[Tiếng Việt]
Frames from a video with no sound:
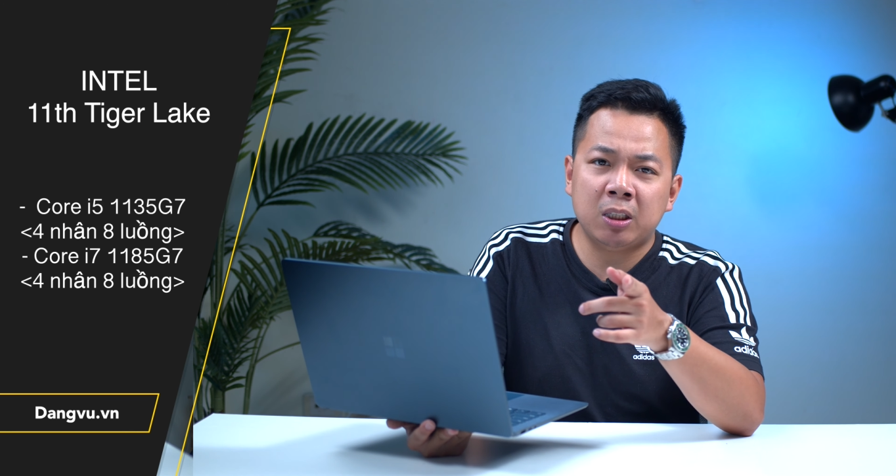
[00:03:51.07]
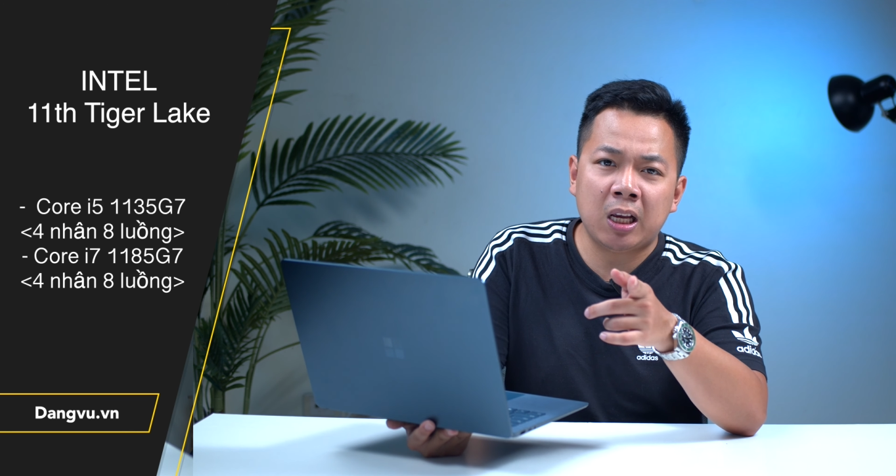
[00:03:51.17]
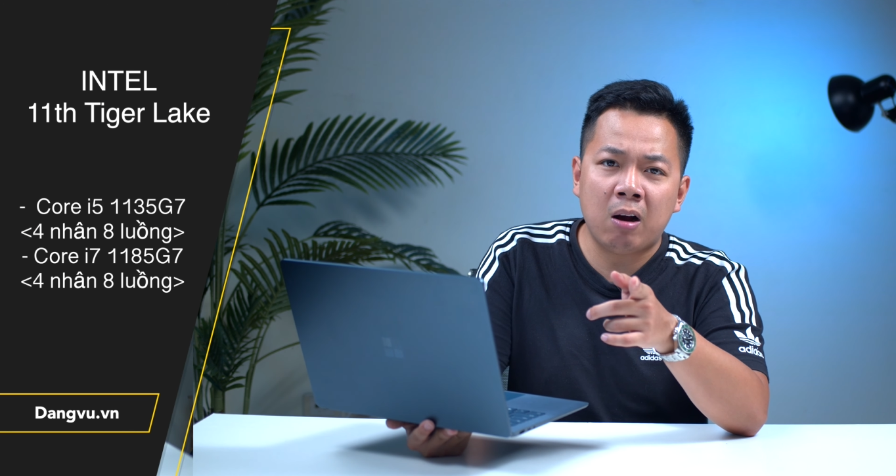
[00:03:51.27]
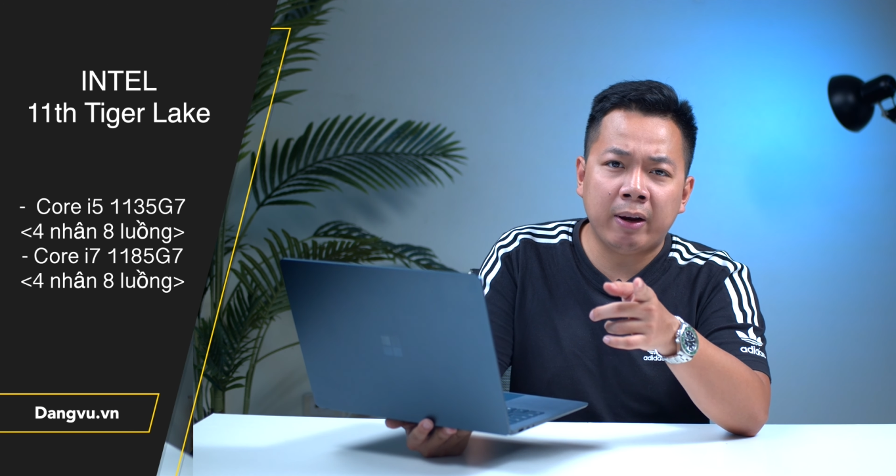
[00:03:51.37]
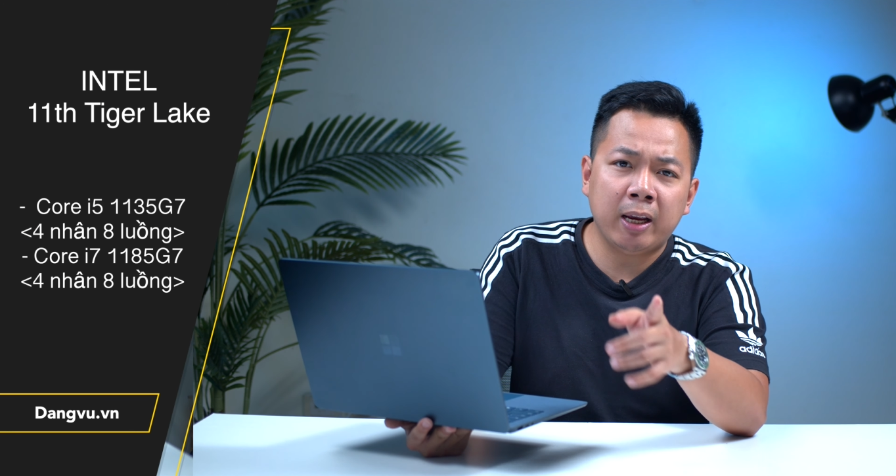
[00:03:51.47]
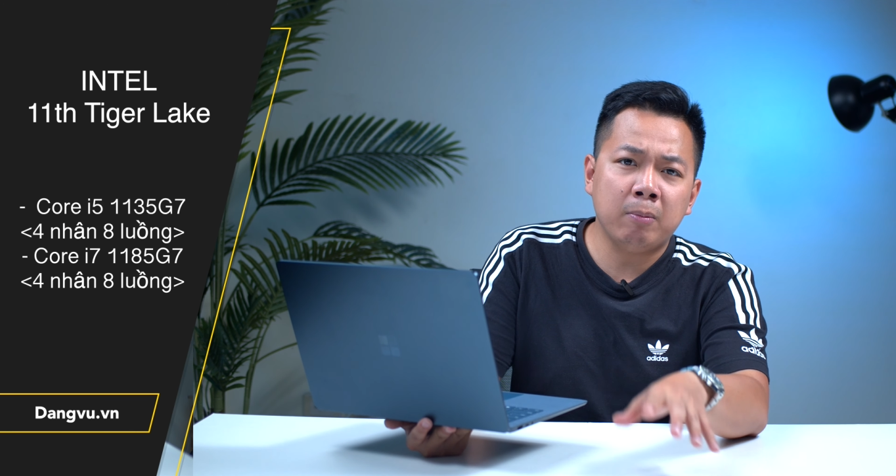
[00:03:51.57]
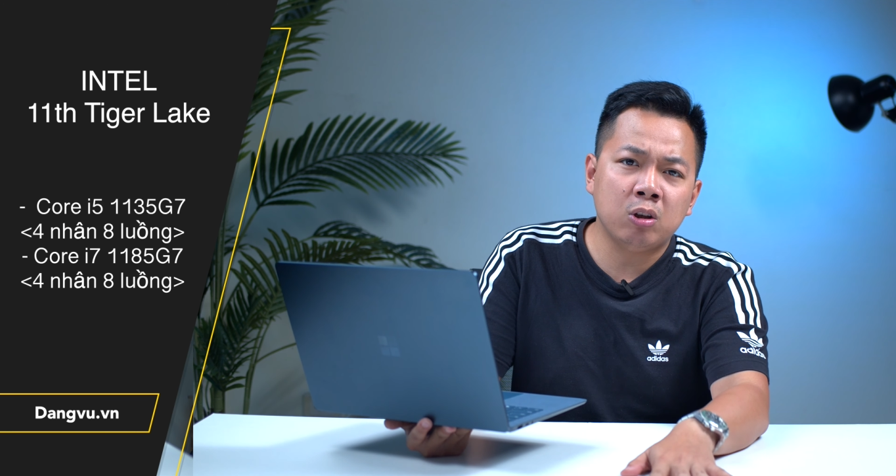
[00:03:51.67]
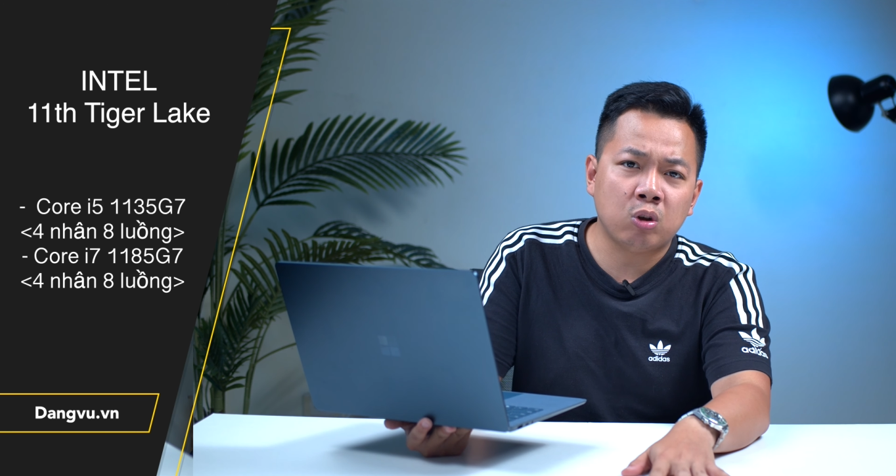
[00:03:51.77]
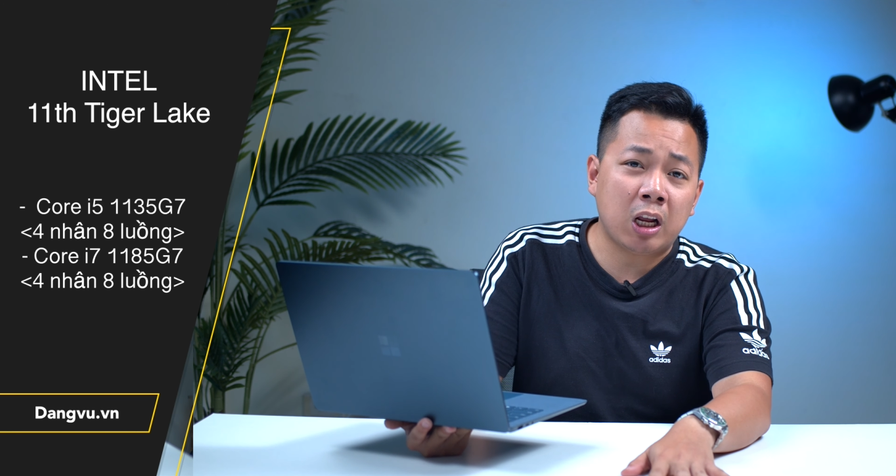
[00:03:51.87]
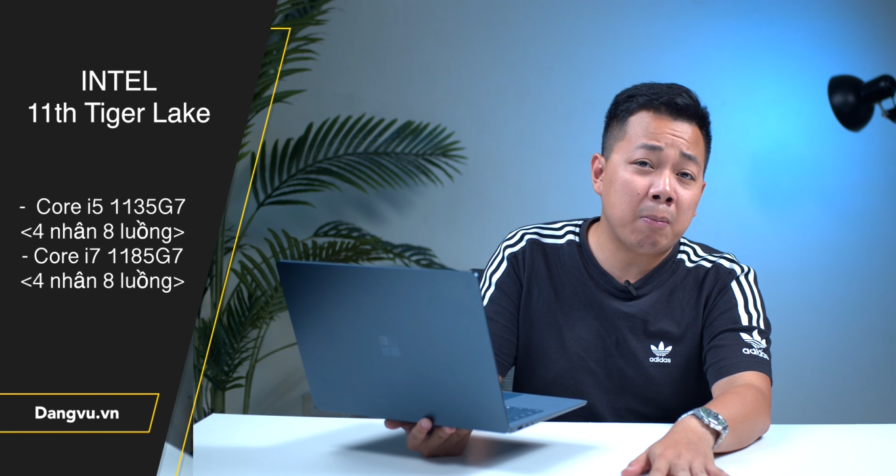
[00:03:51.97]
sao anh em lựa
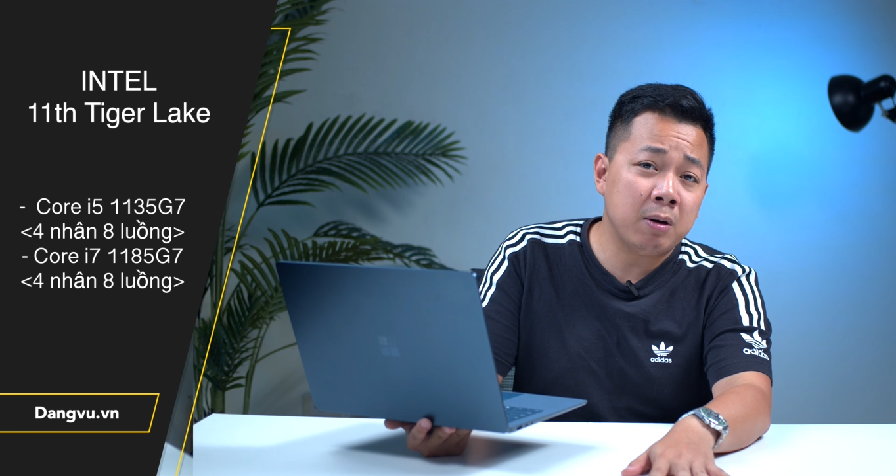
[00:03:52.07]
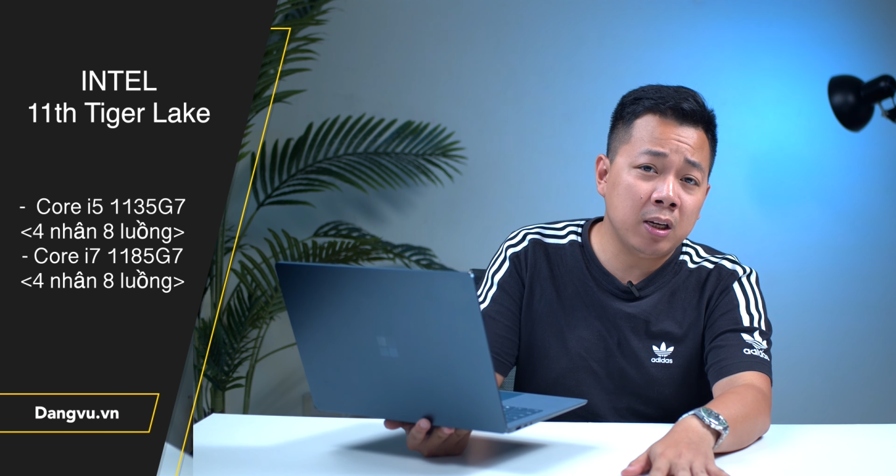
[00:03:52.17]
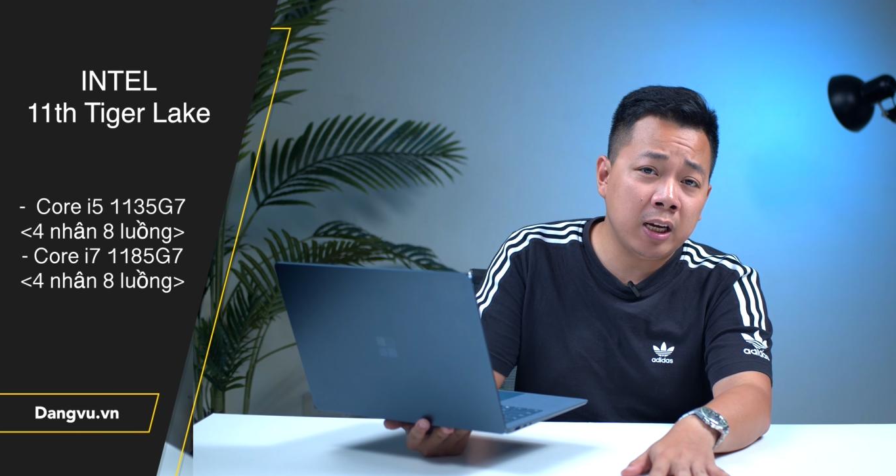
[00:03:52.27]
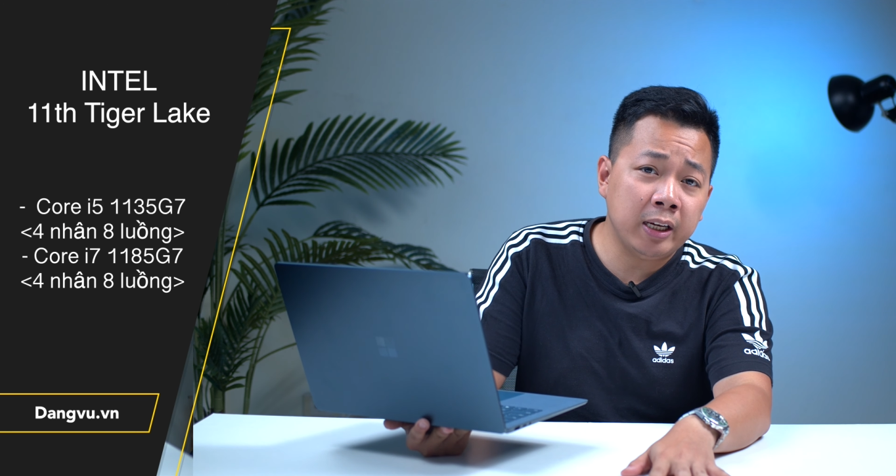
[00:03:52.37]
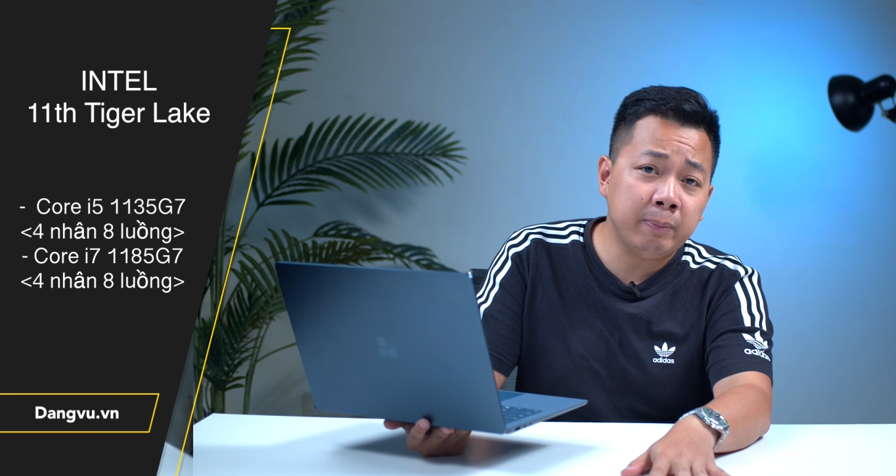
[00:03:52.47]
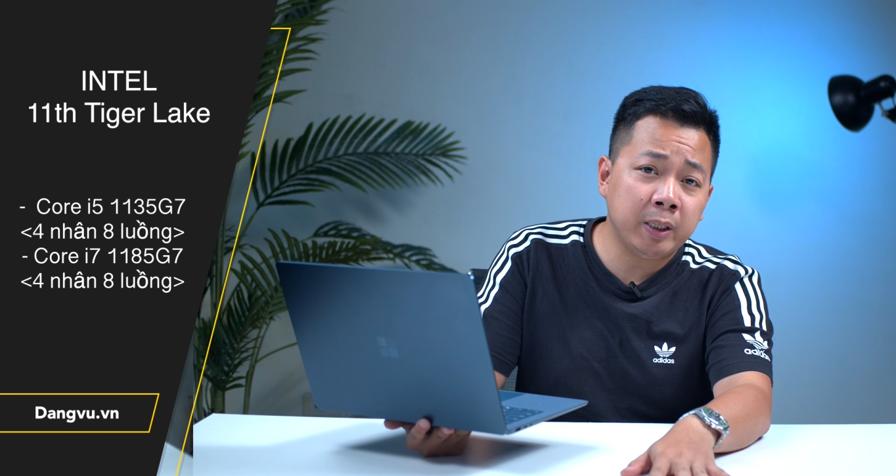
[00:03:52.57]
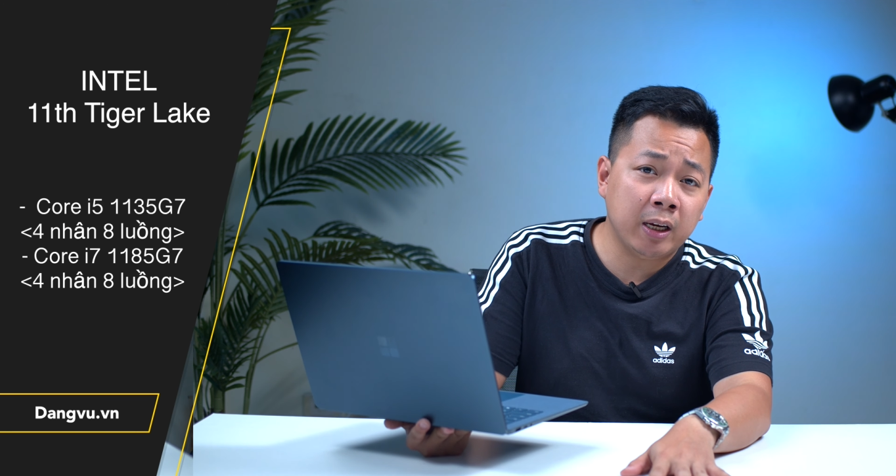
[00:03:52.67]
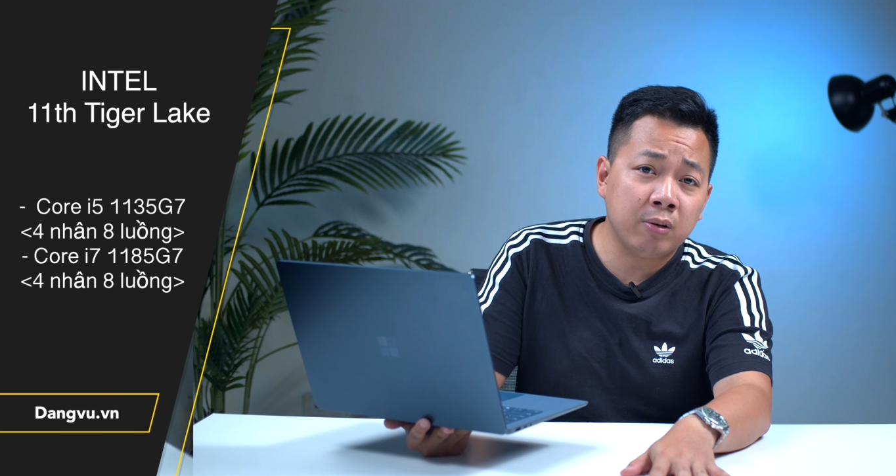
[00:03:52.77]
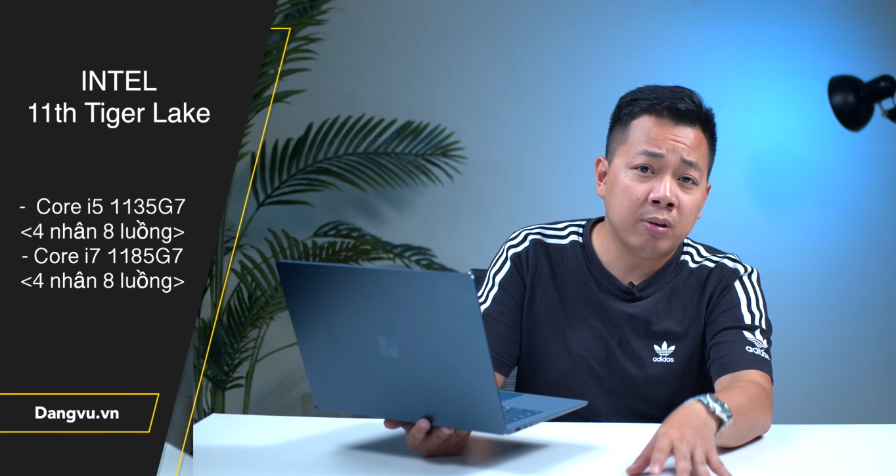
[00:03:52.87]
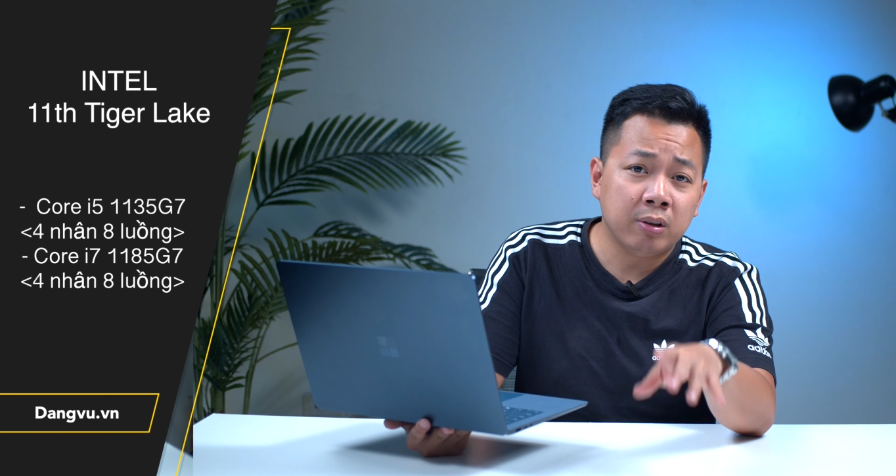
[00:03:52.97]
chọn AMD anh em
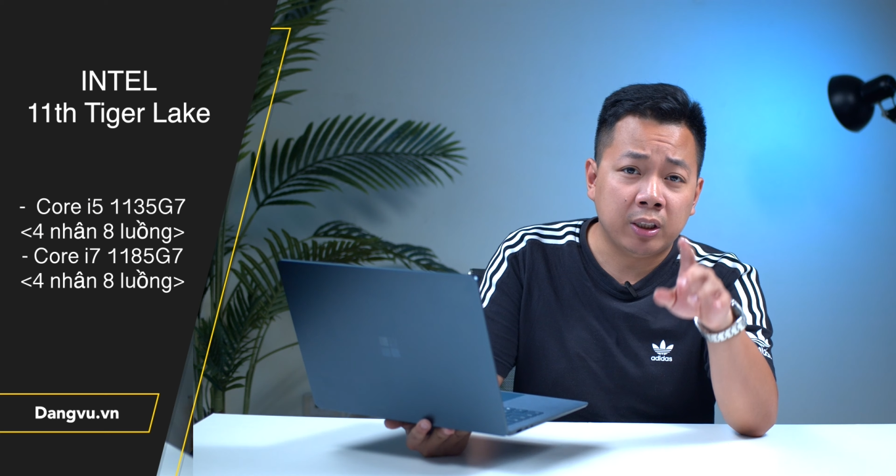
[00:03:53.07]
theo